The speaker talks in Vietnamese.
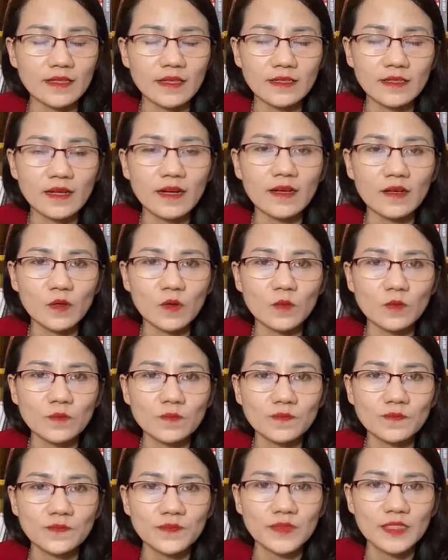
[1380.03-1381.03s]
thì hằng thấy rất là
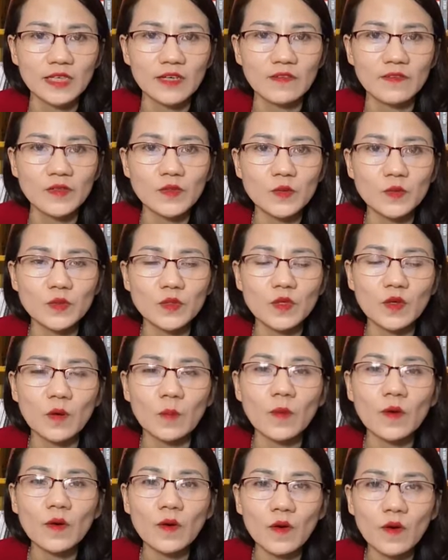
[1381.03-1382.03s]
đúng ví dụ như
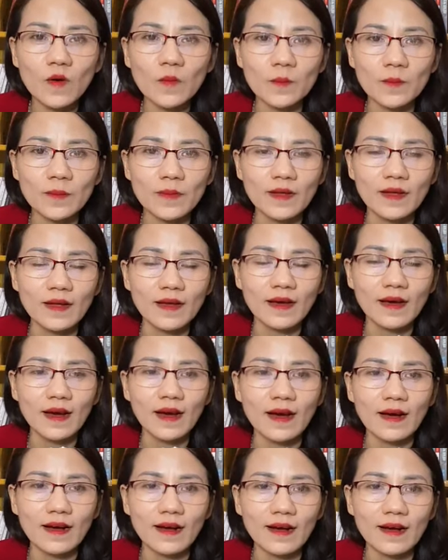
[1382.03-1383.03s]
có một hôm
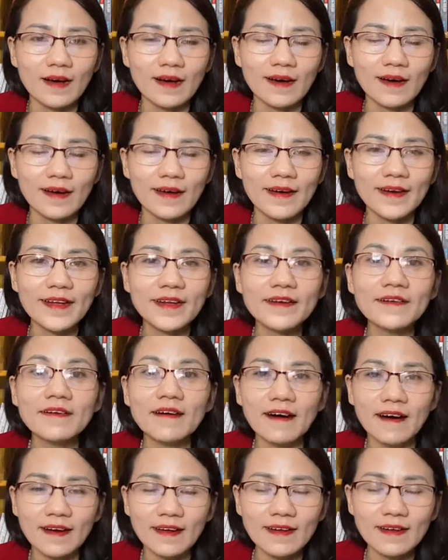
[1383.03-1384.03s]
hằng đi
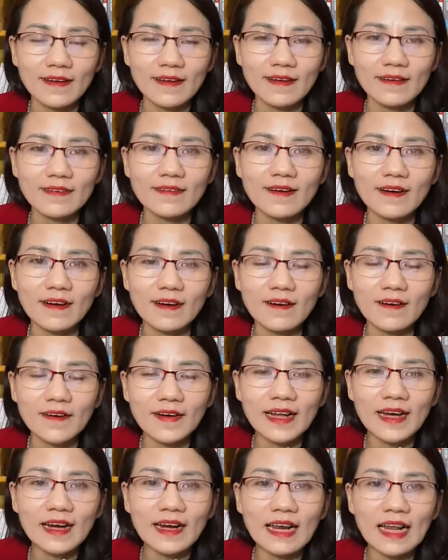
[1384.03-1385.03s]
đường ấy đường
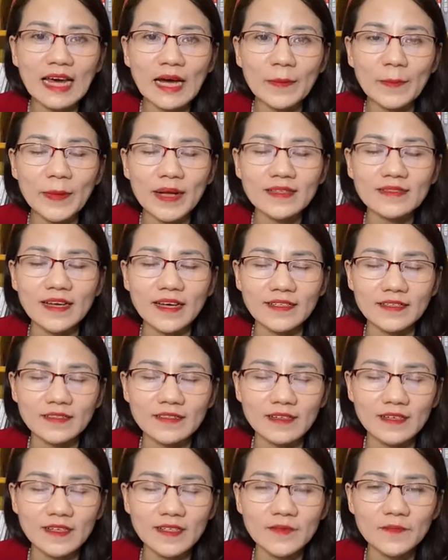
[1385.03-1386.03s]
họ đang làm đang giải
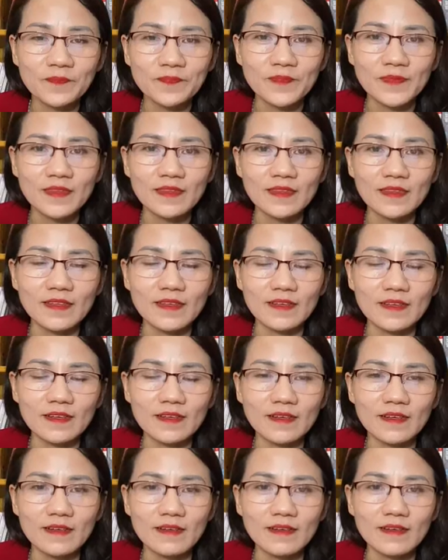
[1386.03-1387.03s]
nhựa ấy,
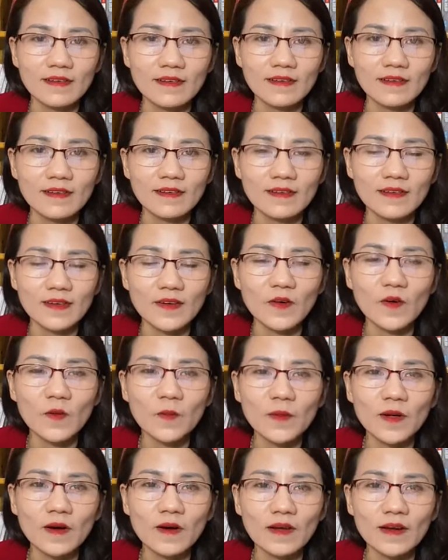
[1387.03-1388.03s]
thì ờ, cái
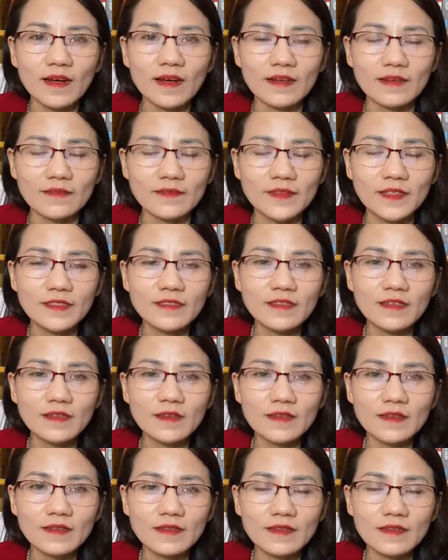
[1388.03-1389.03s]
hôm đó là phía
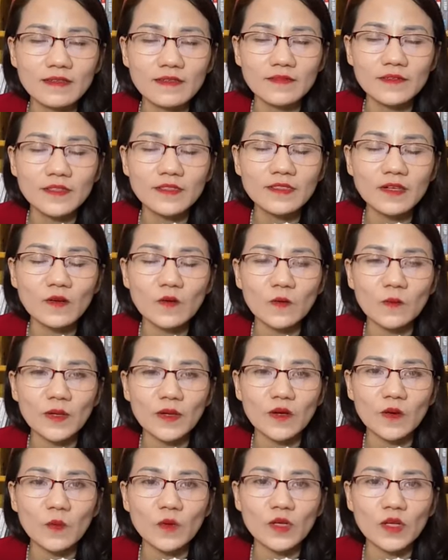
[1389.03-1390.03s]
trước phía trước của
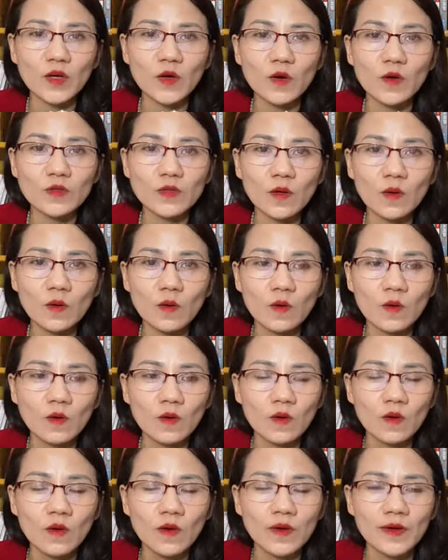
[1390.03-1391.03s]
mình có một cái ô tô
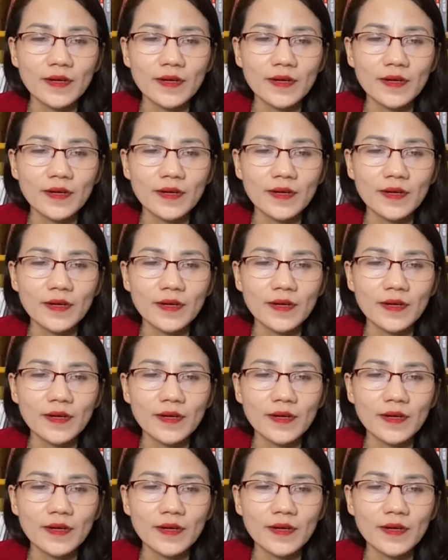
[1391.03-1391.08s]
